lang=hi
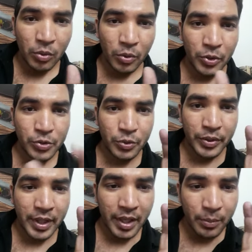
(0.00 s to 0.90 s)
और इस
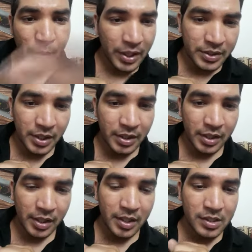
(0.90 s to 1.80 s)
दुनिया का एक बादशाह थी
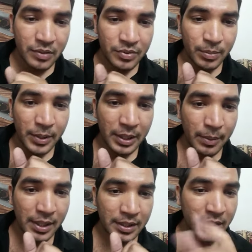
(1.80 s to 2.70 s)
लेकिन सबसे बड़ी
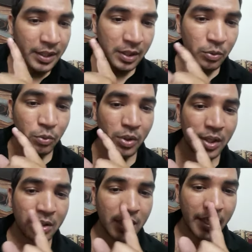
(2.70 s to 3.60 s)
बात यह रही कि गूगल
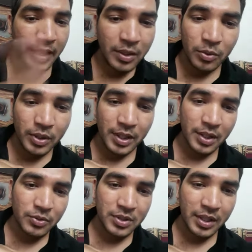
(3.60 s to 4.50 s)
तक हैंग हो गया था
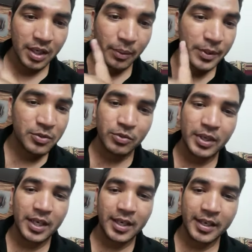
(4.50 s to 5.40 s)
उसकी ये खबर सुनने
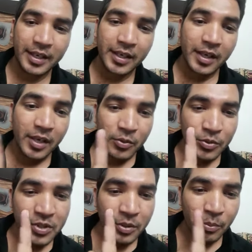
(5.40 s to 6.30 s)
के लिए
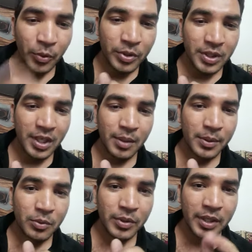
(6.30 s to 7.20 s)
उसकी मौत की खबर
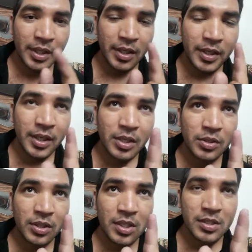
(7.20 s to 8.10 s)
सुनने के लिए
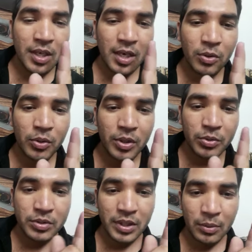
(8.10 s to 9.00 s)
दस लाख लोगों ने
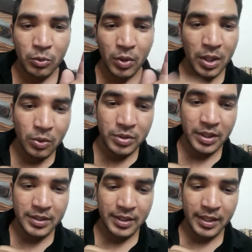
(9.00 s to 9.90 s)
उस टाइम गूगल को
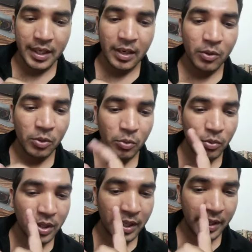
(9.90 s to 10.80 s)
सर्च किया और
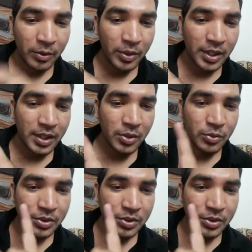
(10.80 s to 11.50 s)
गूगल हैंग हो गया था उस